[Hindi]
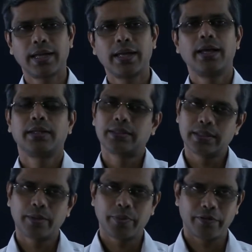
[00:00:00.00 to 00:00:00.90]
है
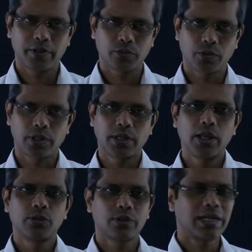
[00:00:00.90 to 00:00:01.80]
देन द प्रीवियस वन
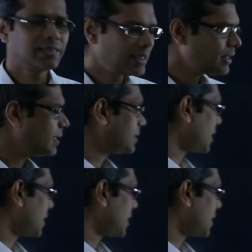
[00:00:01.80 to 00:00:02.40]
So let's see this